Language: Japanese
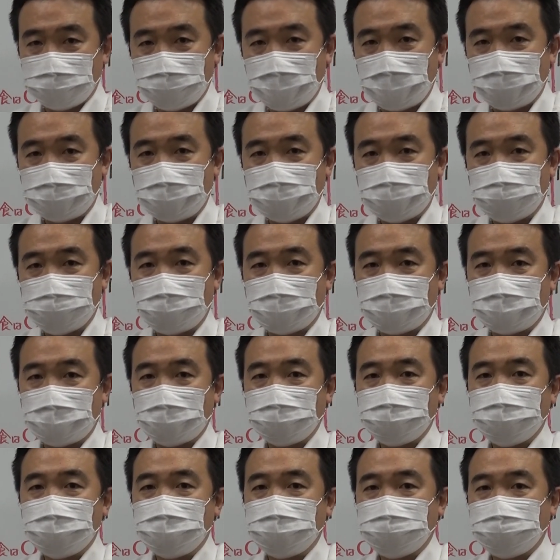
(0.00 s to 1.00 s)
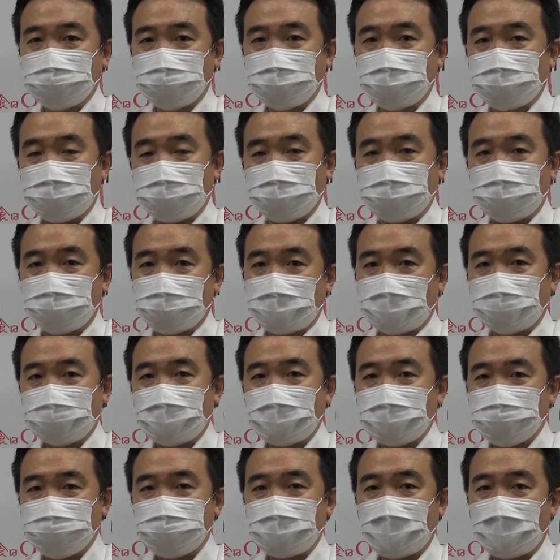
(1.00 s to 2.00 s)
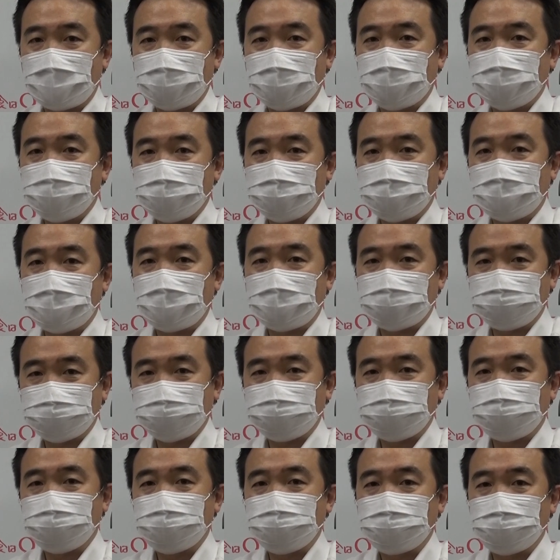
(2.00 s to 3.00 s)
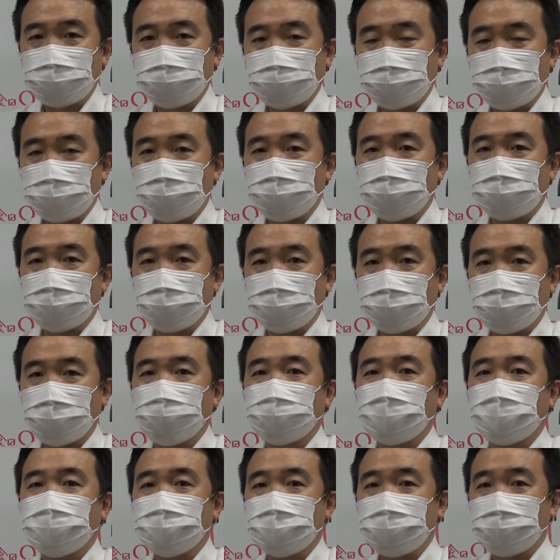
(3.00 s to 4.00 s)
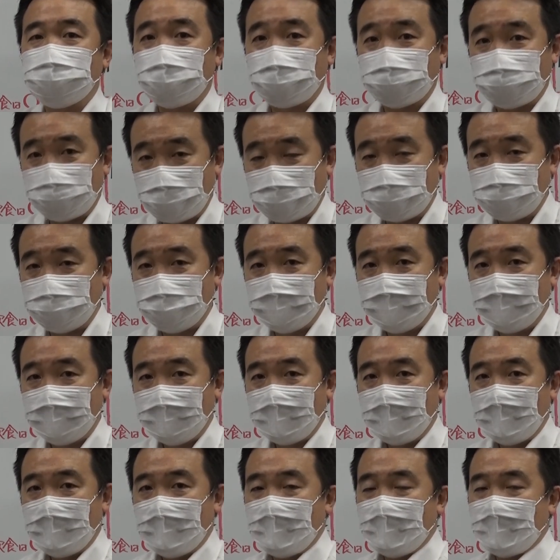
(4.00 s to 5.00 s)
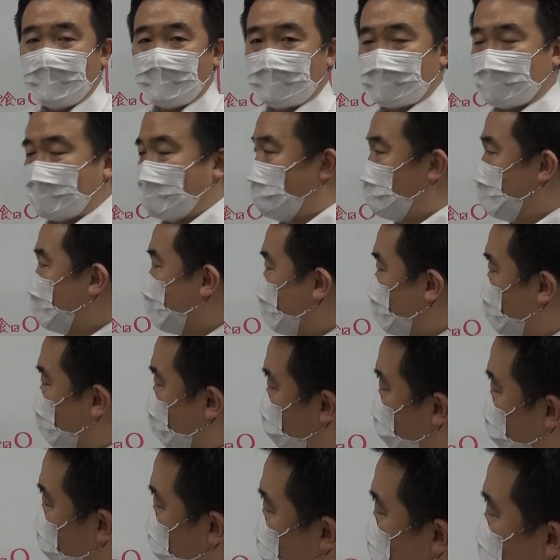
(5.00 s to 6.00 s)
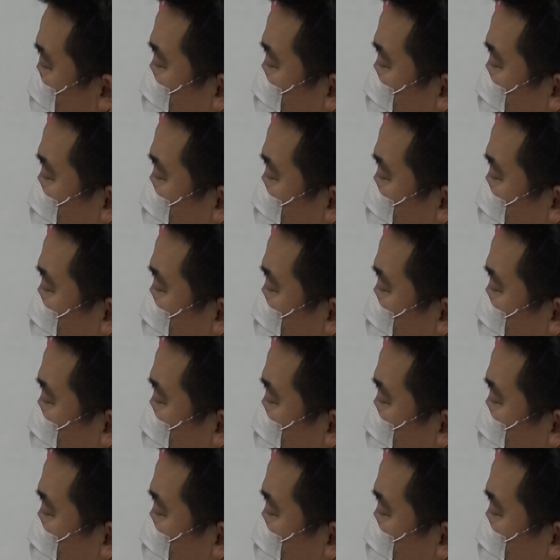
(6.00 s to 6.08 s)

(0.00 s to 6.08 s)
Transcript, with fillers: 触れてしまったウイルスを必ず洗い流すということを行ってくださいで私